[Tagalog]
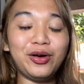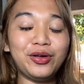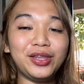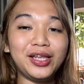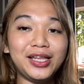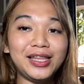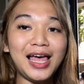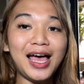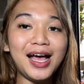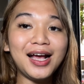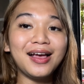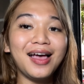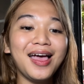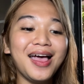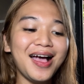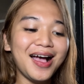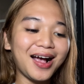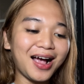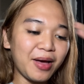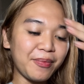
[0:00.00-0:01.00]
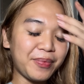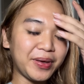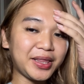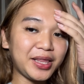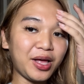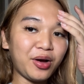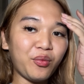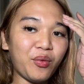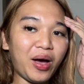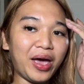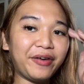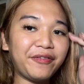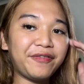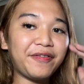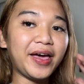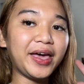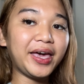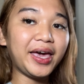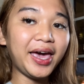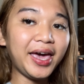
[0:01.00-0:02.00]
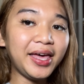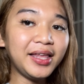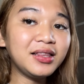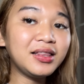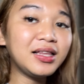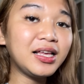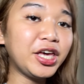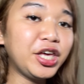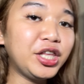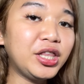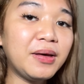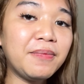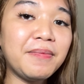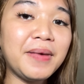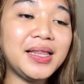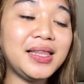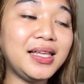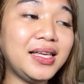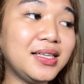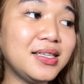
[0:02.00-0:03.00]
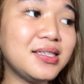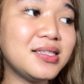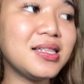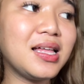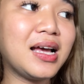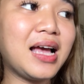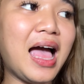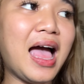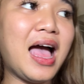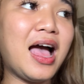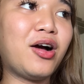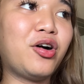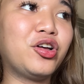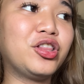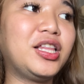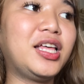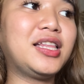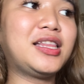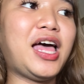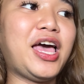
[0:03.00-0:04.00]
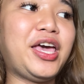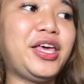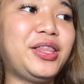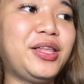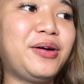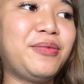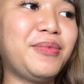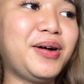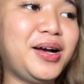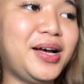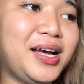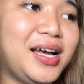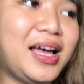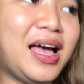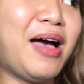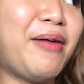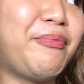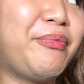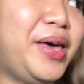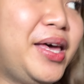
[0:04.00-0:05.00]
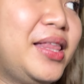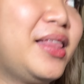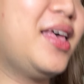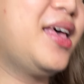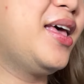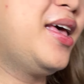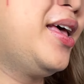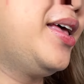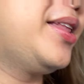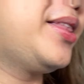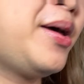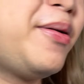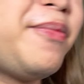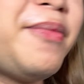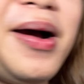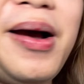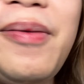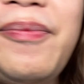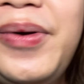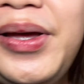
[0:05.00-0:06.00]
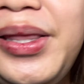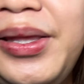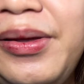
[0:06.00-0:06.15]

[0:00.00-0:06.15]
araw na nagkabit ng wifi. And ngayon naman is naghahakot na tayo ng mga gamit ng mga